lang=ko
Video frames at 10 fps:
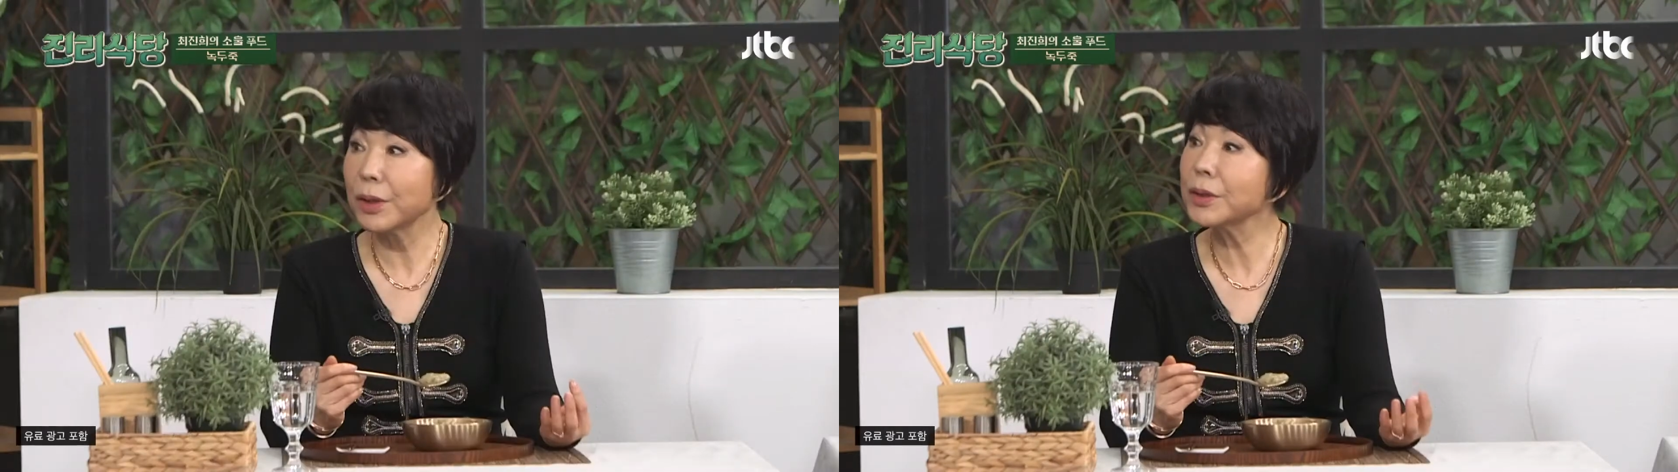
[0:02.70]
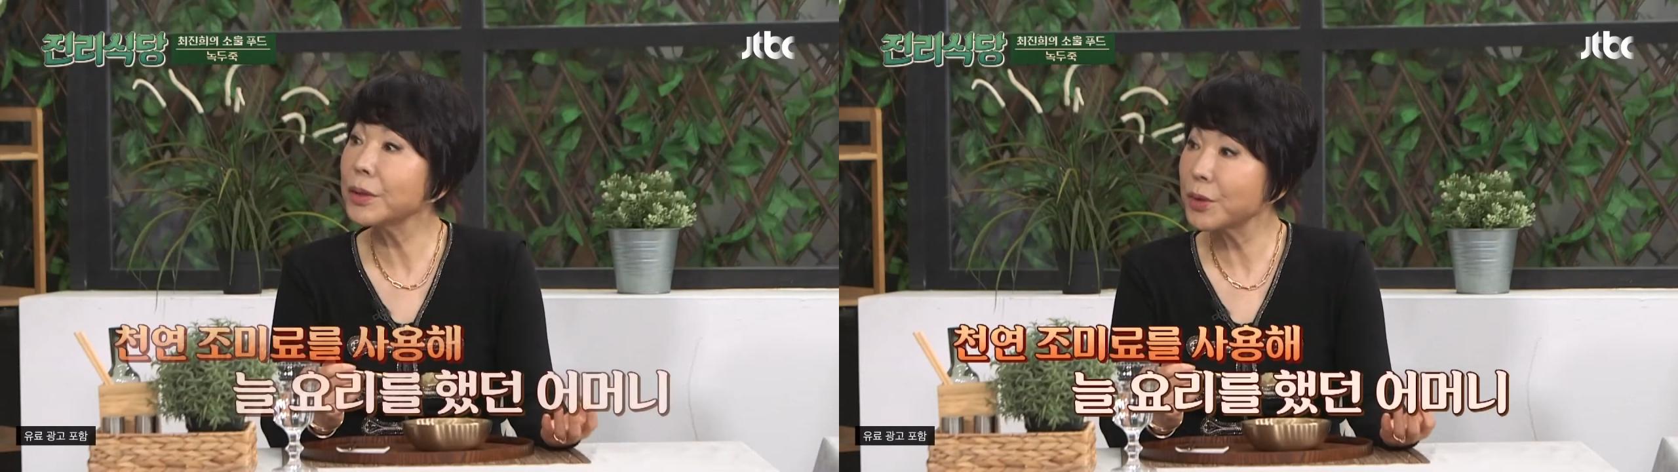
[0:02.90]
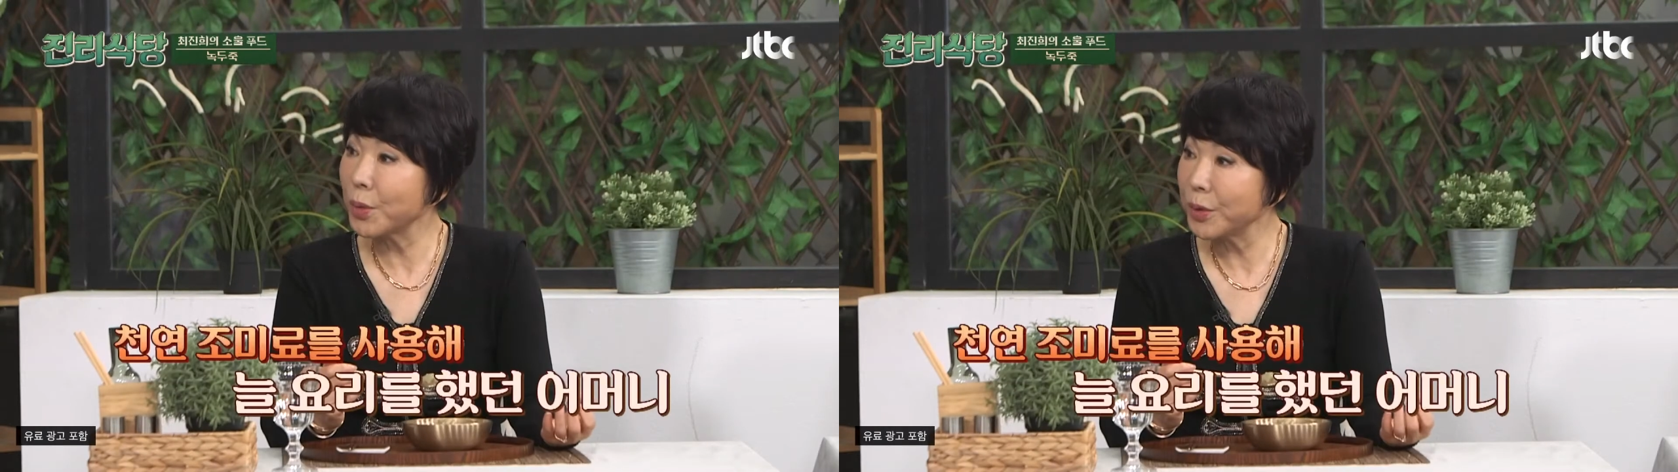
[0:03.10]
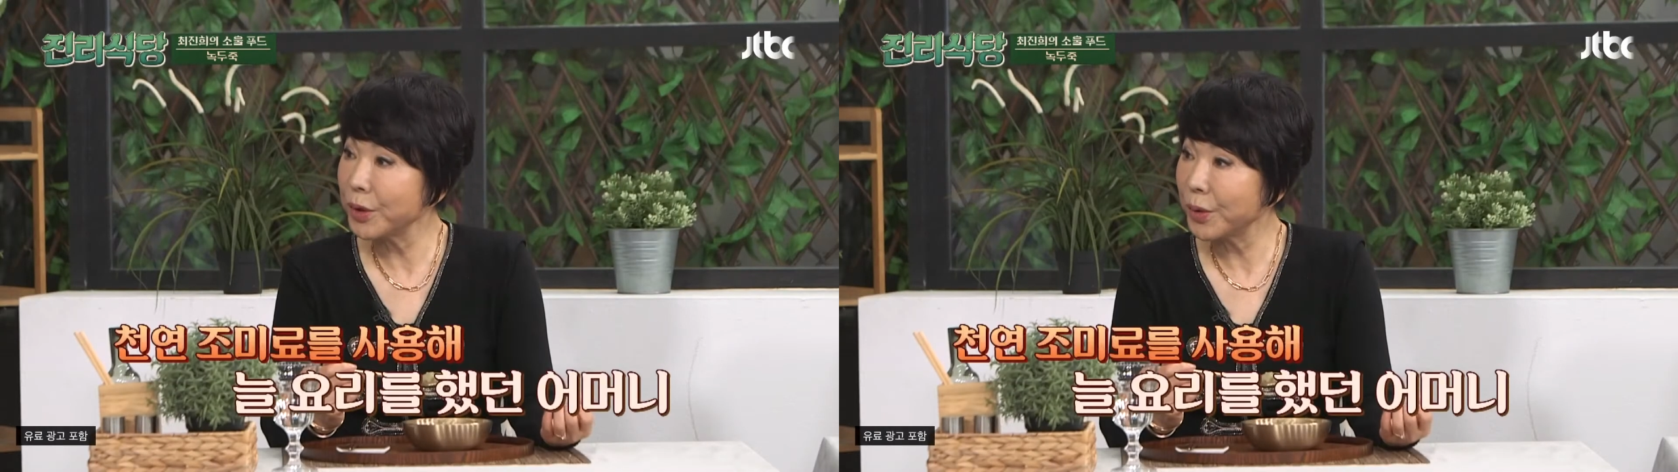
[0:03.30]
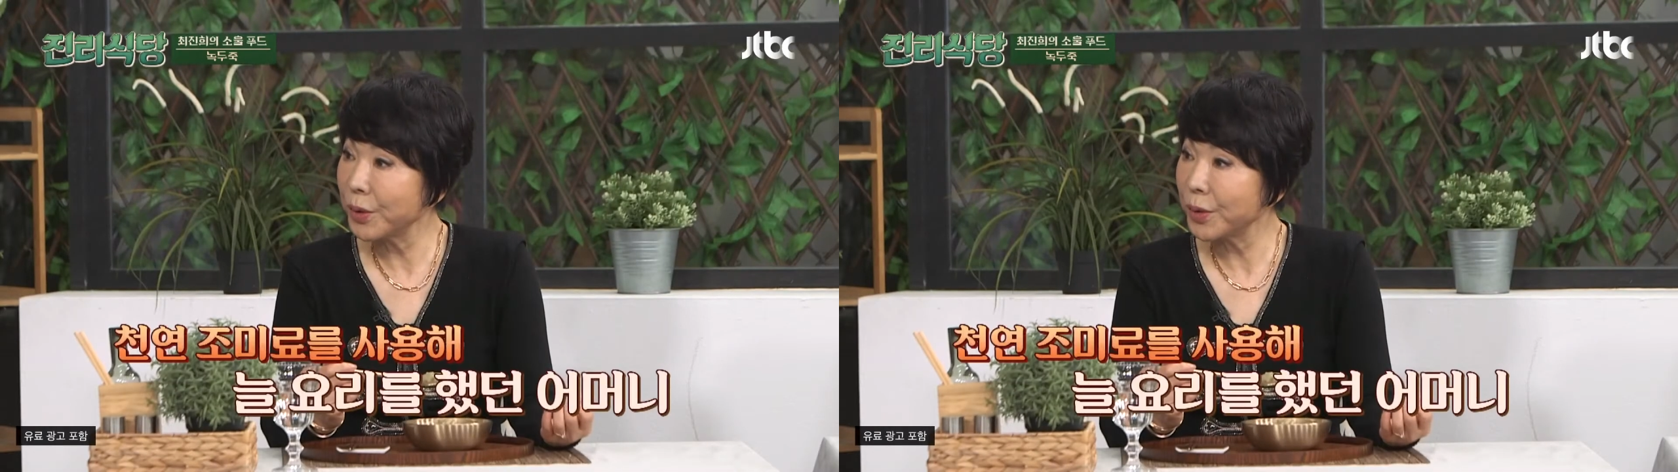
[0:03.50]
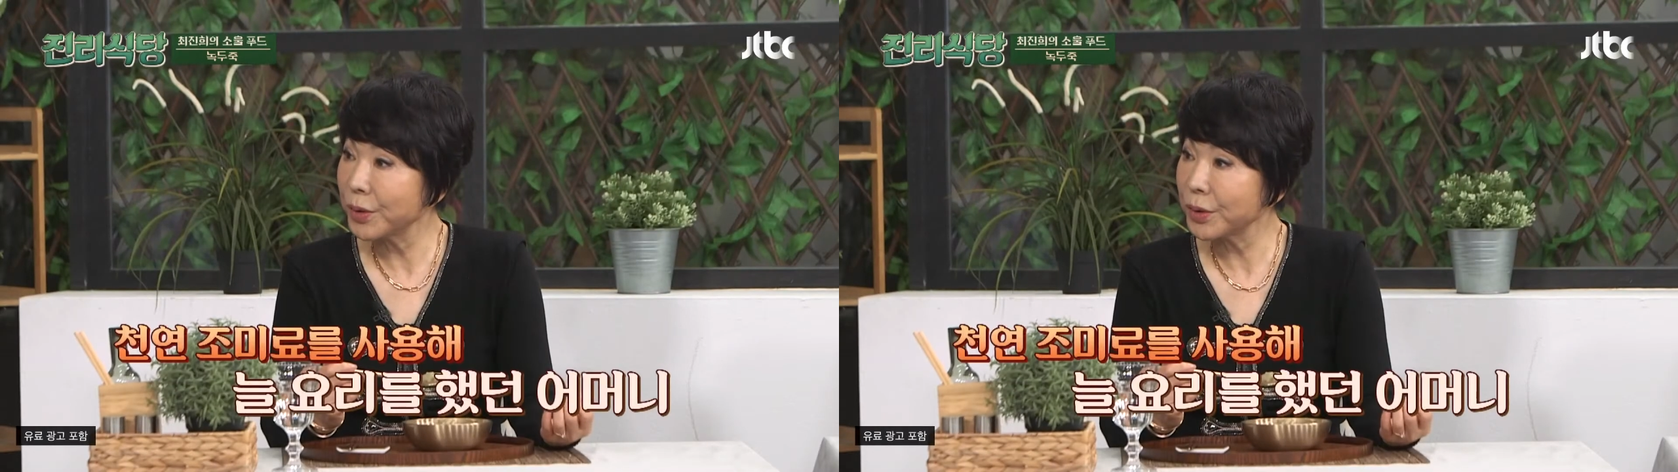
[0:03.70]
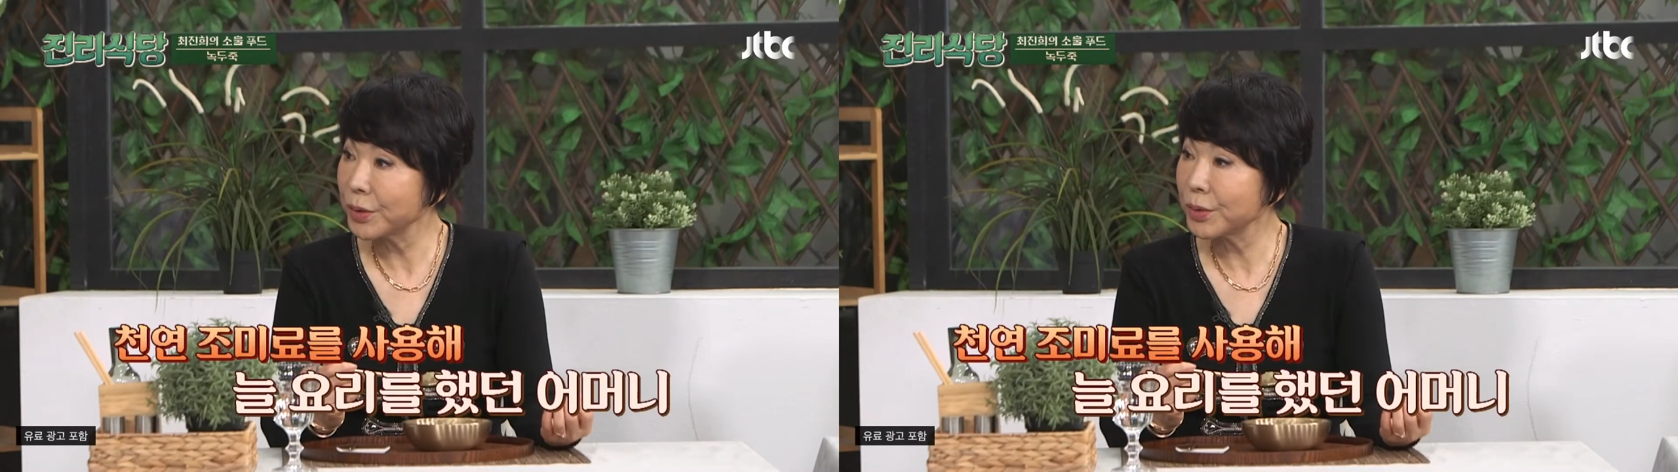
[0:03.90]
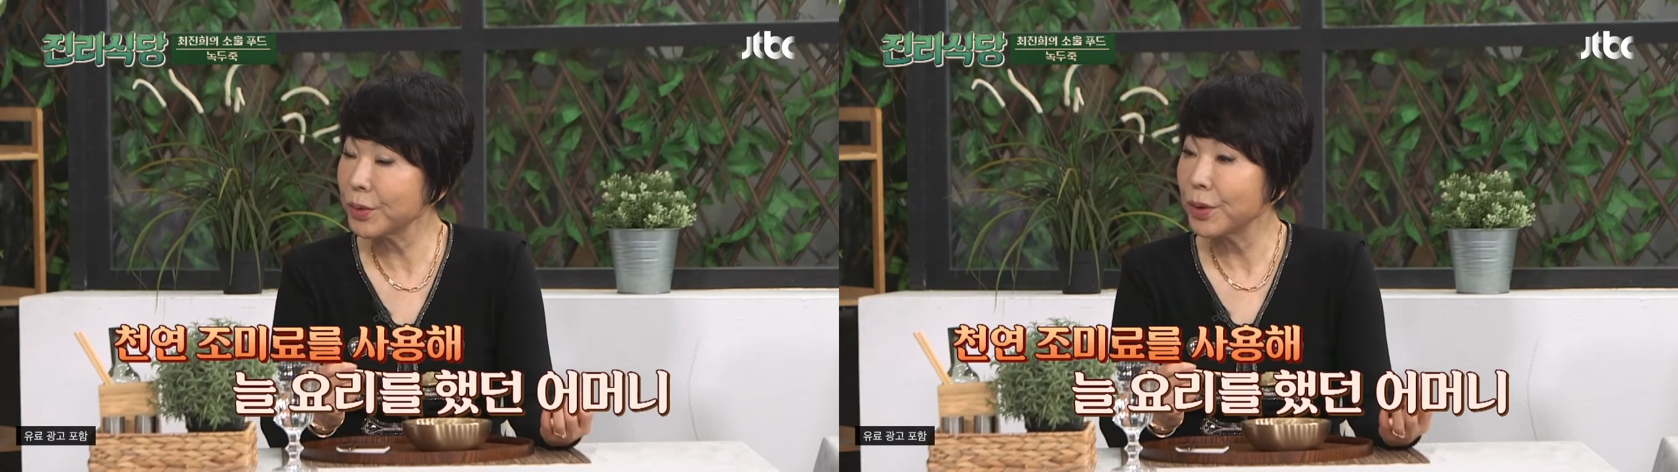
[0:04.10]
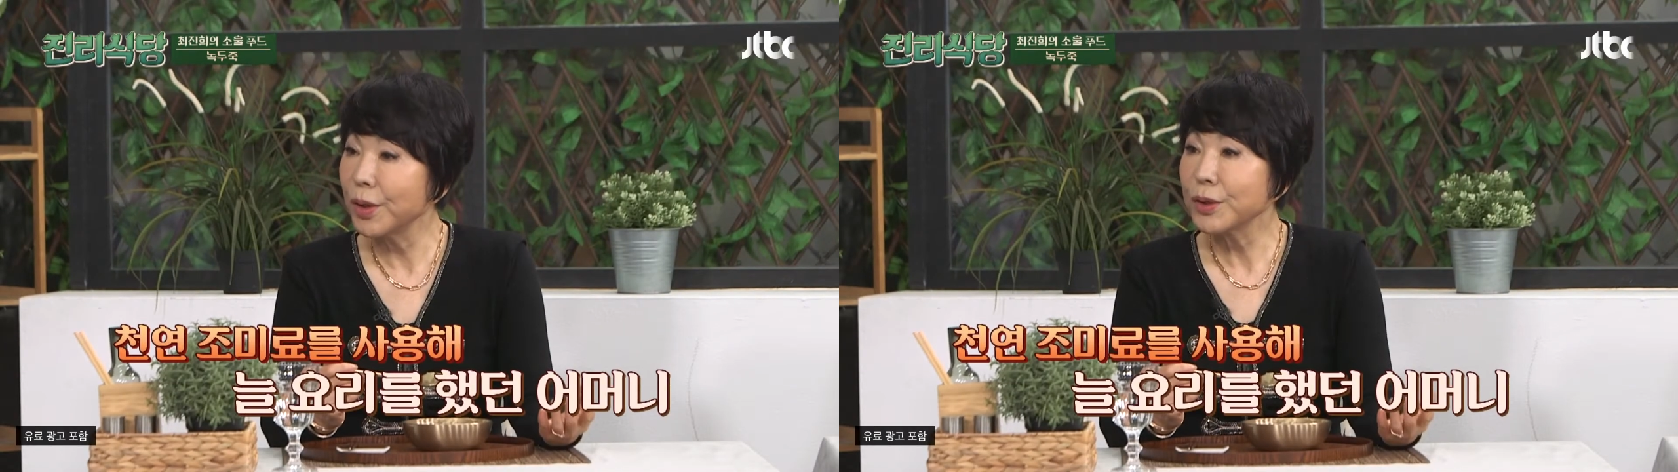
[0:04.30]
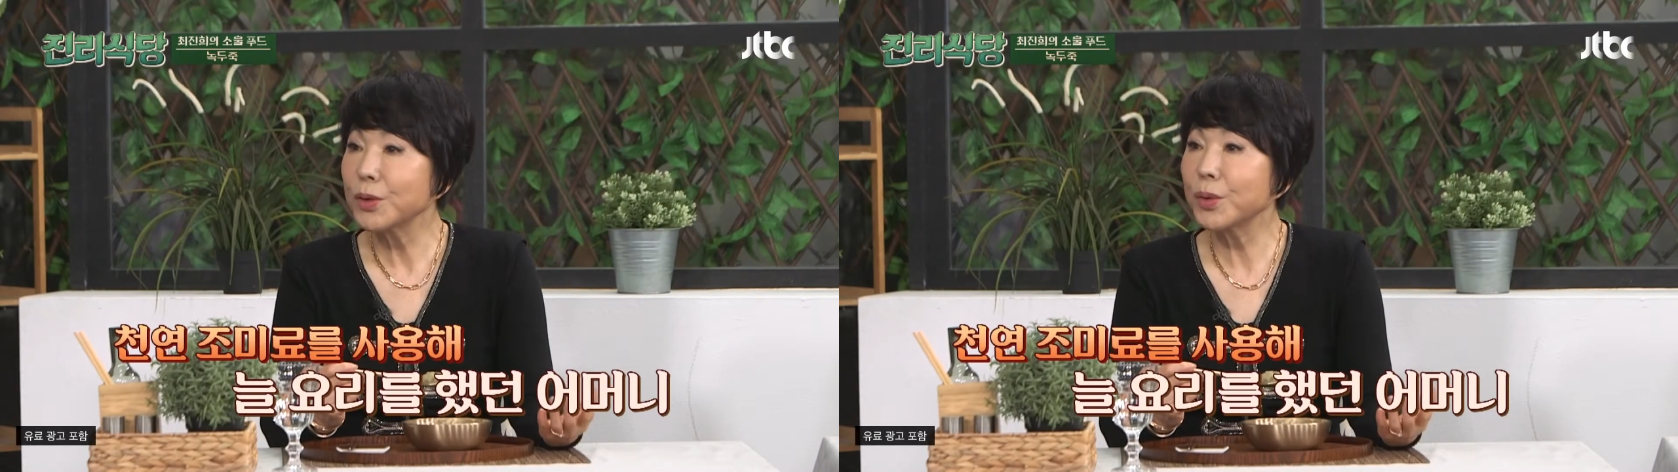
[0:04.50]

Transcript: 천연 조미료 쓰고 음?